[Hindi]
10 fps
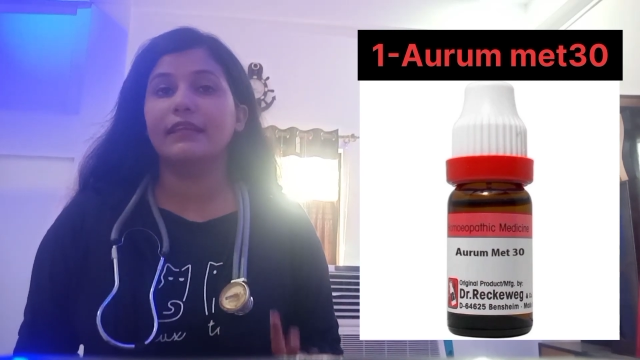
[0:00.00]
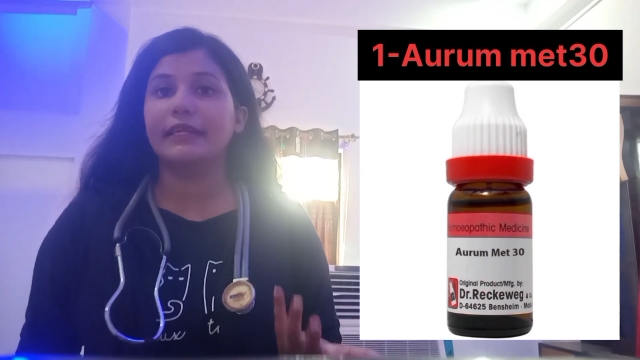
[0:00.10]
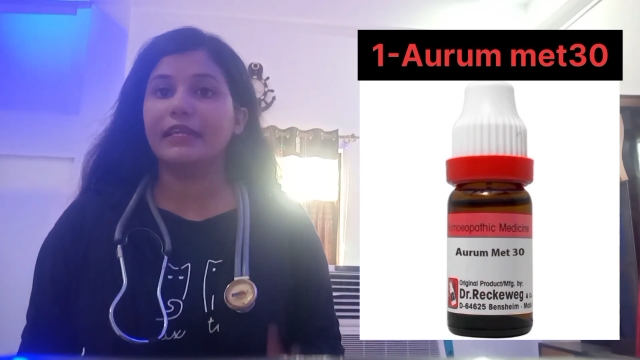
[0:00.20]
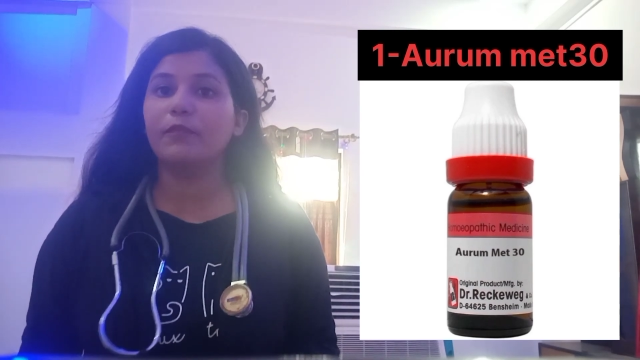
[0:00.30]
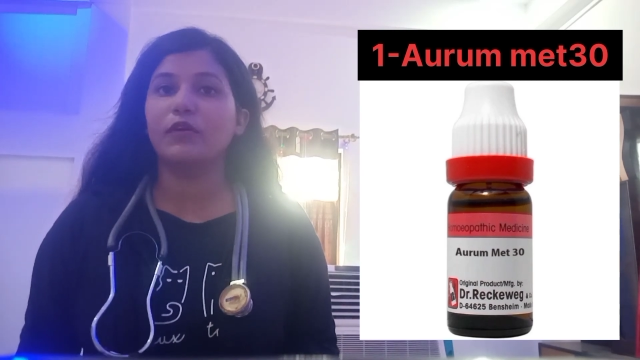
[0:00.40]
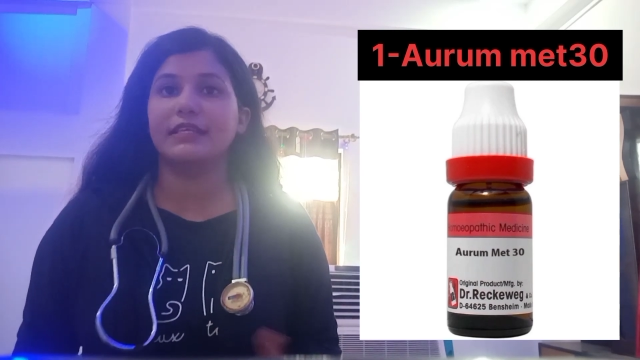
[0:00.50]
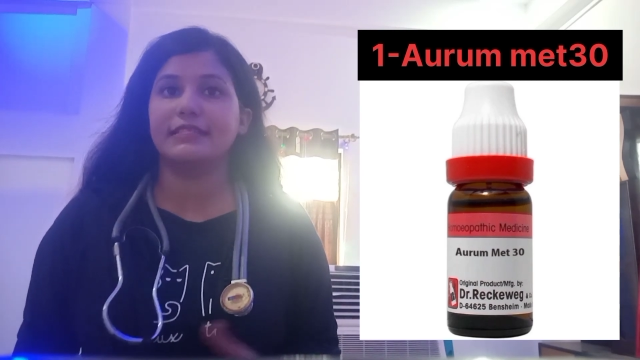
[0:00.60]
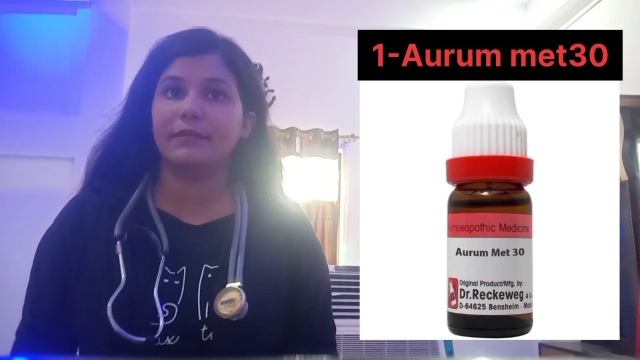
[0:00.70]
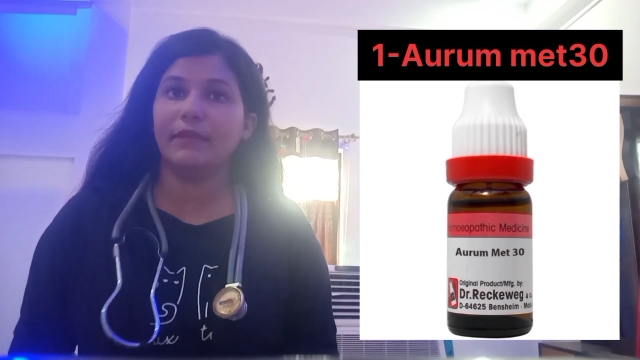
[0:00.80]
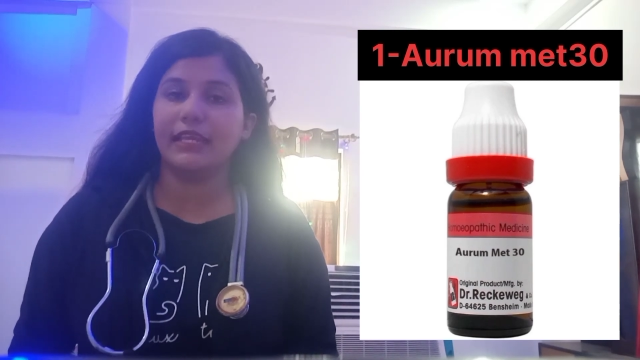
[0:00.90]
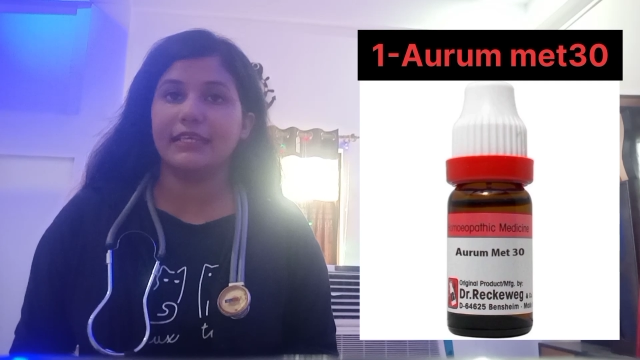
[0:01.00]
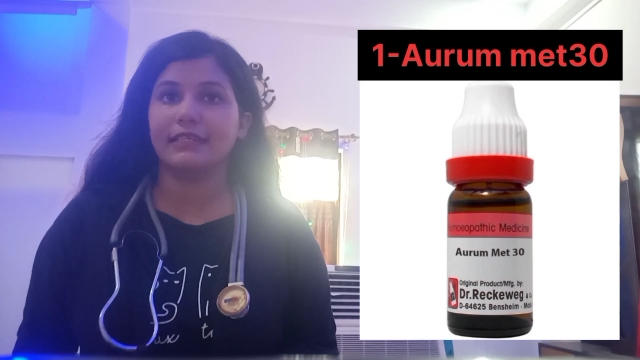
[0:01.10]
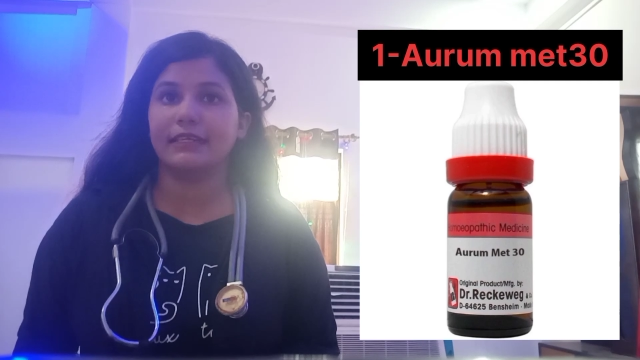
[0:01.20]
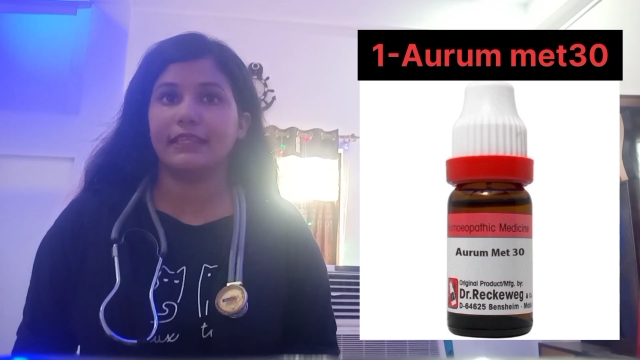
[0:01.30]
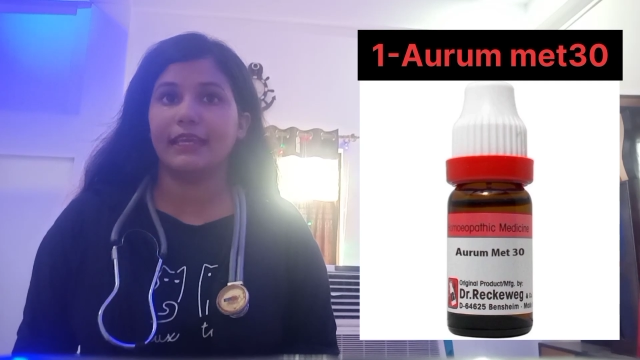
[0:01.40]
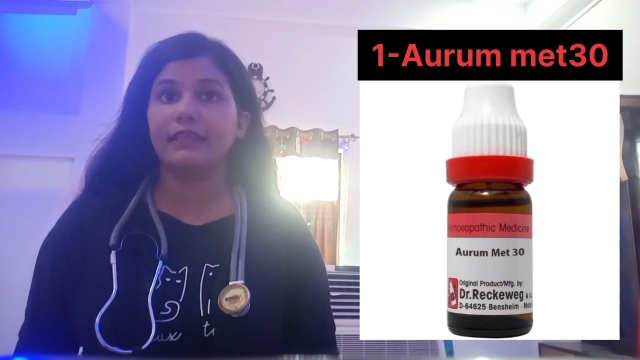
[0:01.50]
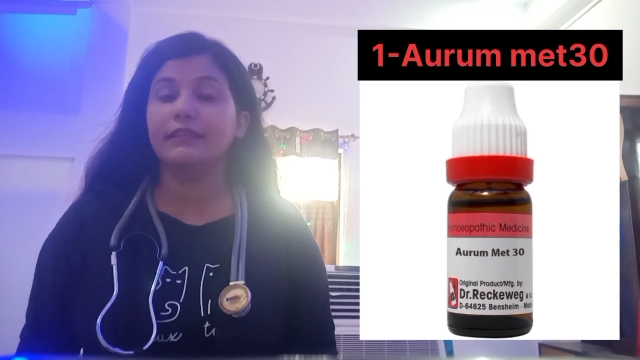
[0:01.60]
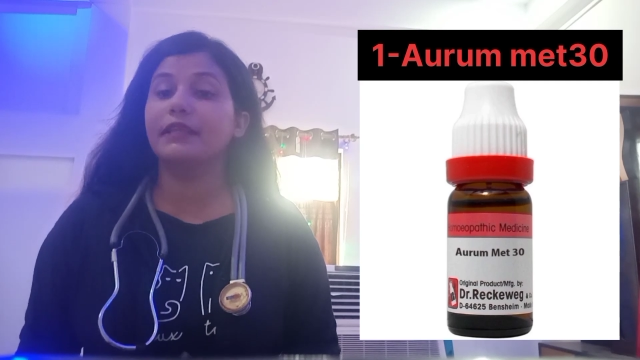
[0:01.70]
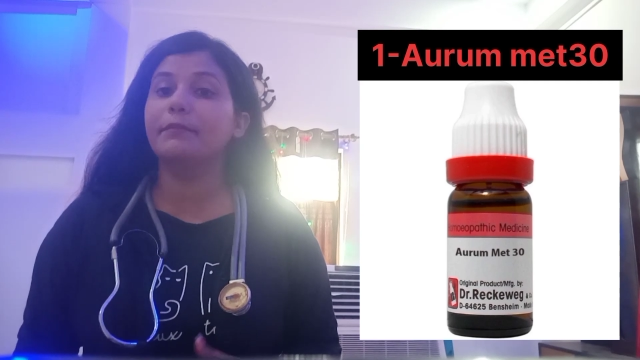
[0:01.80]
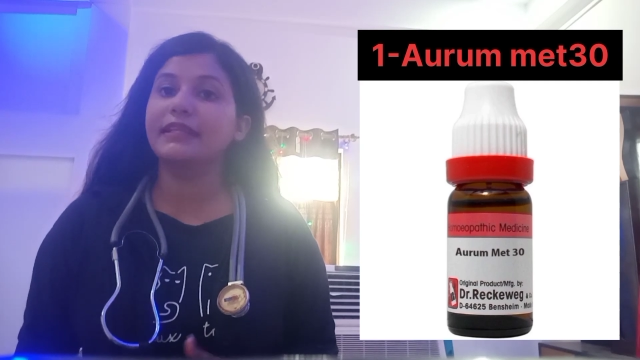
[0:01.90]
थर्टी पोटेंसी में ले सकते
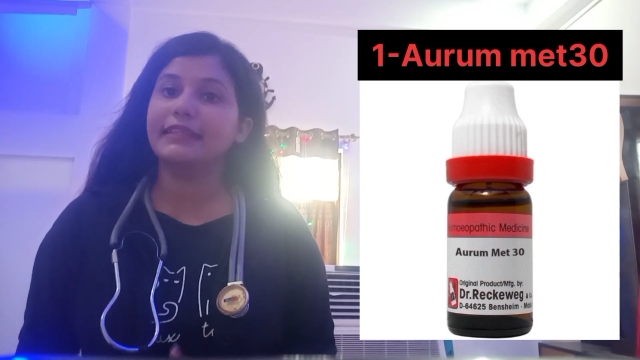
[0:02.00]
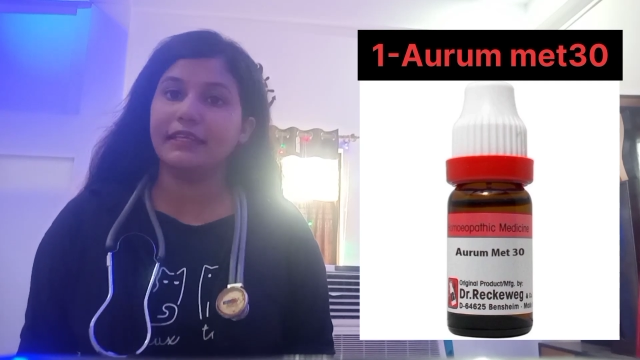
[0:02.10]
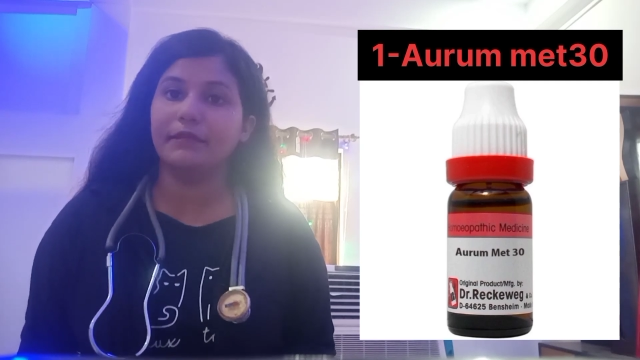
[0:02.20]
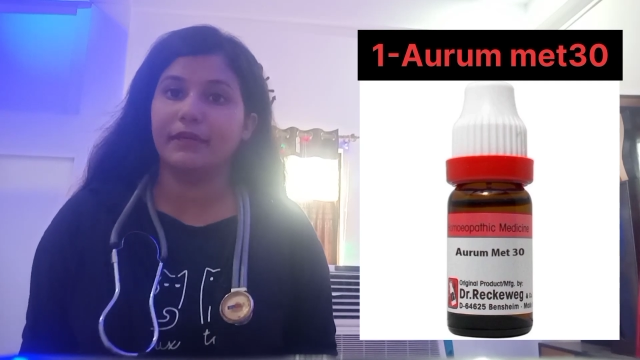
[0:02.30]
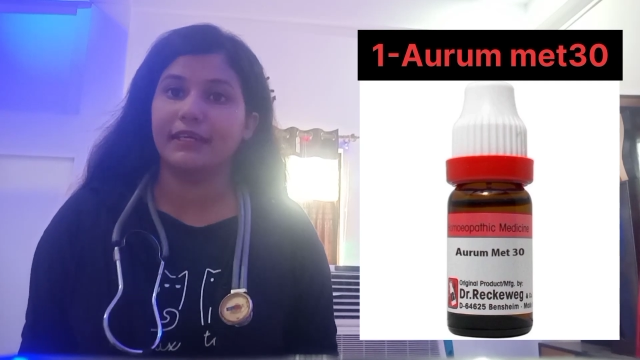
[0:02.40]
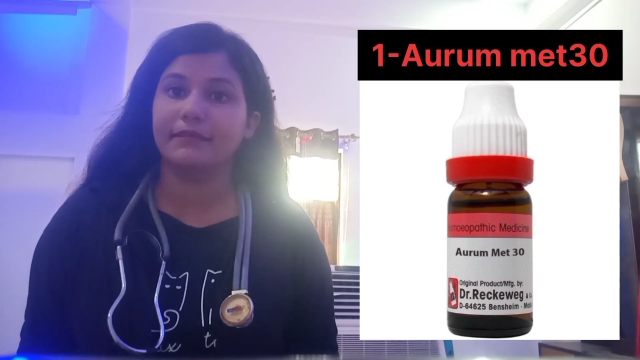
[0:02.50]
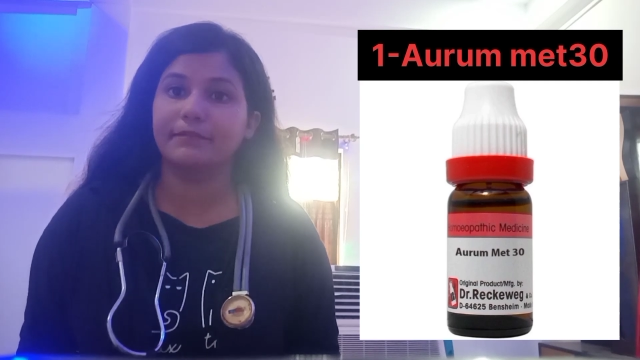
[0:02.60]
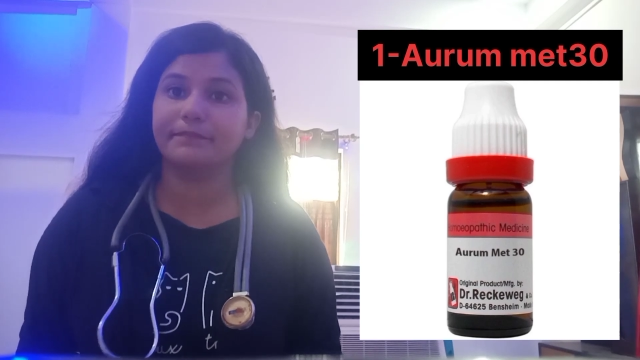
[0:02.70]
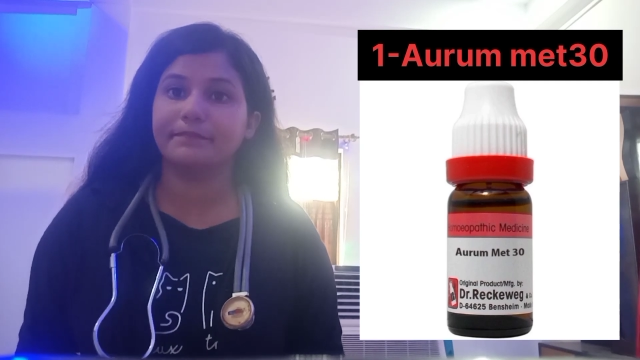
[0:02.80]
हैं दिन में तीन बार